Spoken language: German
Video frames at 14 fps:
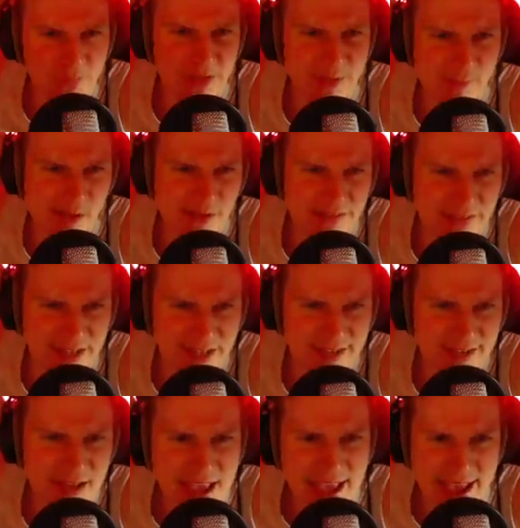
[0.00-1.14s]
weil man sagt,
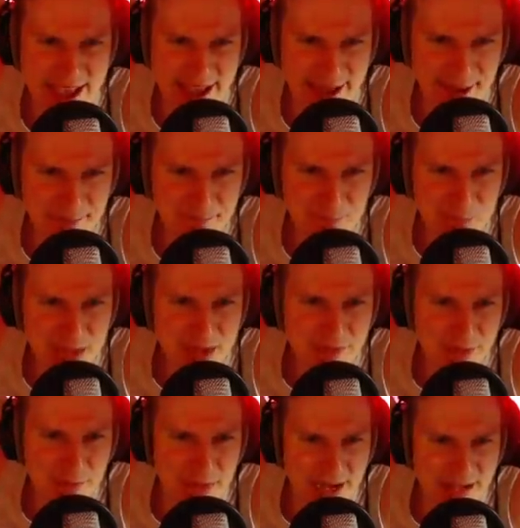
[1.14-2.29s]
hey,
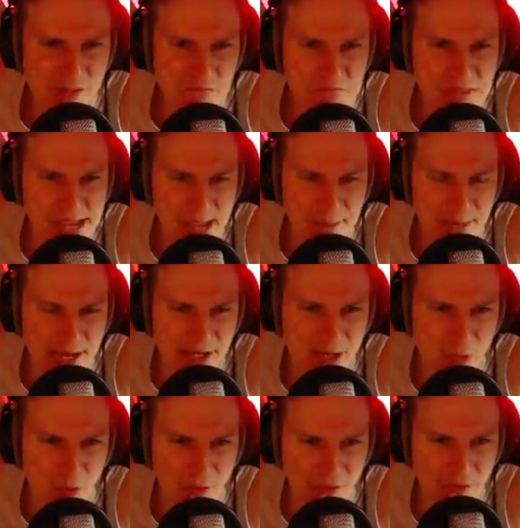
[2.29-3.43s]
wir machen mehr
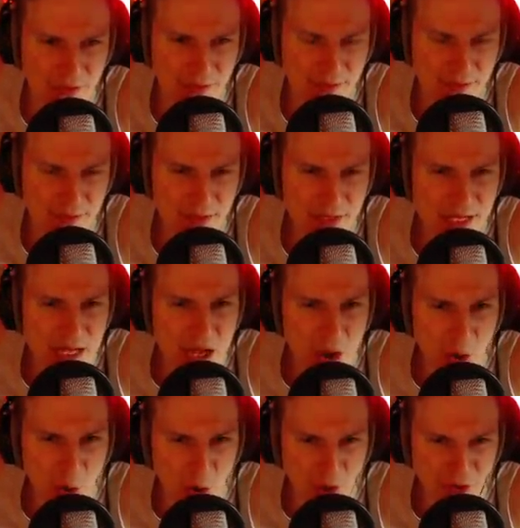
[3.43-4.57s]
Mana-Kosten
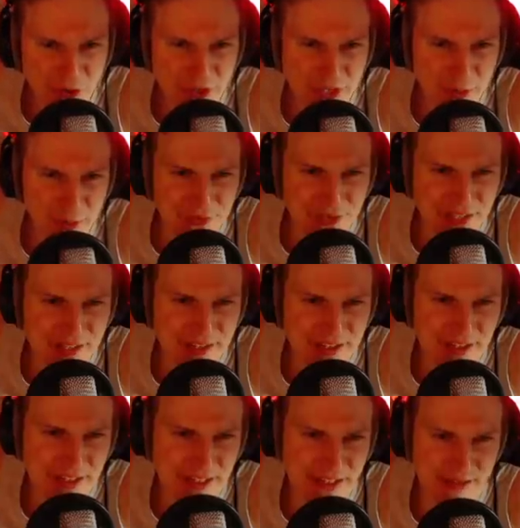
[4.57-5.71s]
und reduzieren den
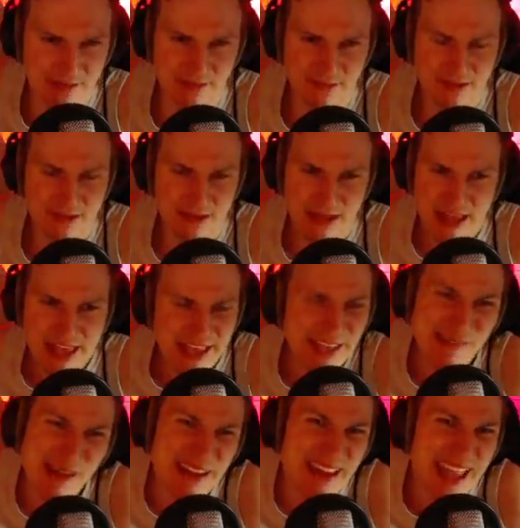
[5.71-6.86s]
hier. Ich
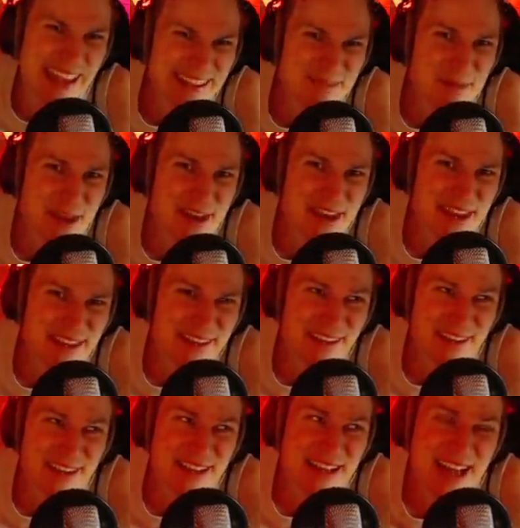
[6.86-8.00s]
meine, hätte man nicht,
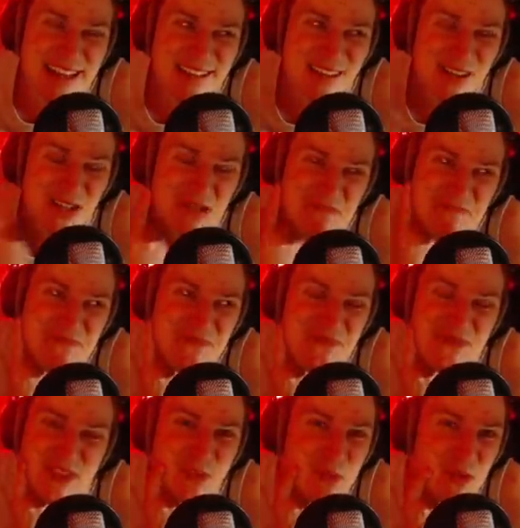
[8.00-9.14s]
also
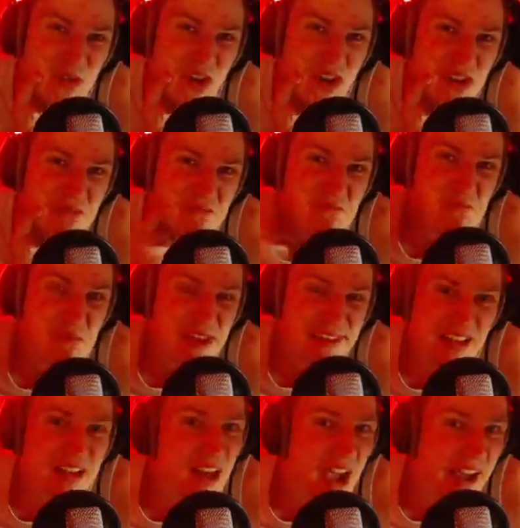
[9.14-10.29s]
versuchen können, ein
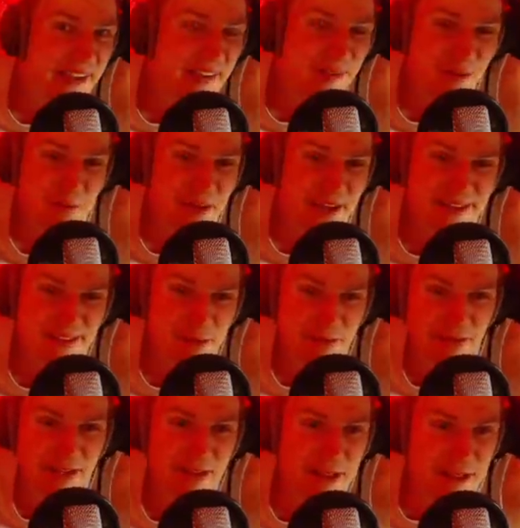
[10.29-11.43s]
bisschen eins von beiden zu machen,
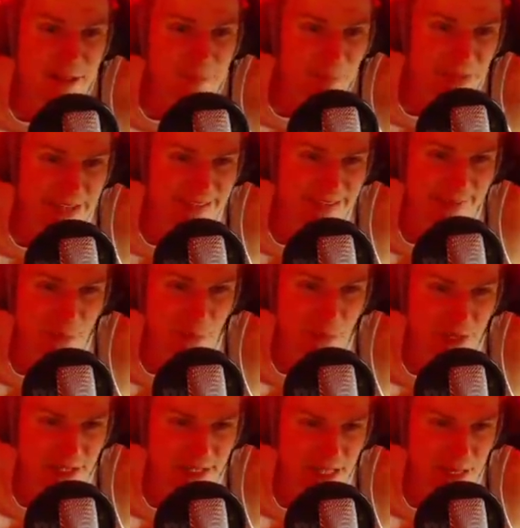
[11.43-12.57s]
weil jetzt hast du weniger